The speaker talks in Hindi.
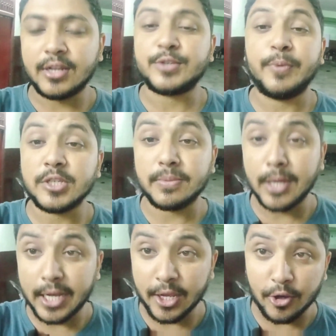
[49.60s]

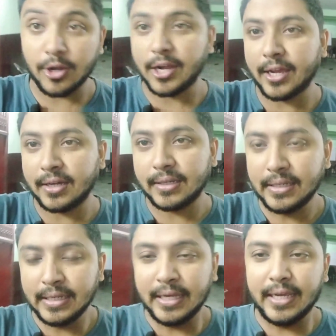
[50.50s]
रिस्पॉन्सिबिलिटी कौन लेगा
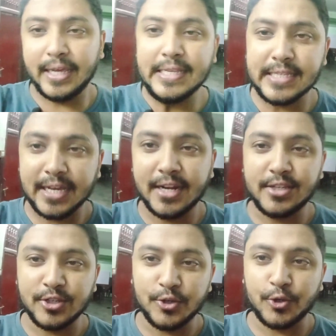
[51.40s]
इन
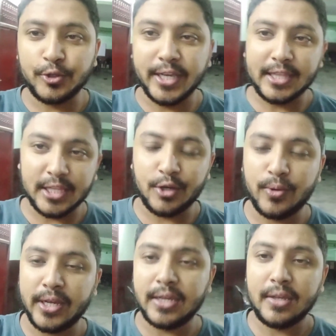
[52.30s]
सारी चीज़ों को देखते
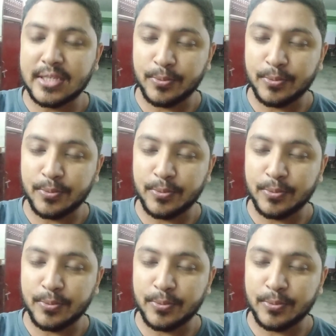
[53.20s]
हुए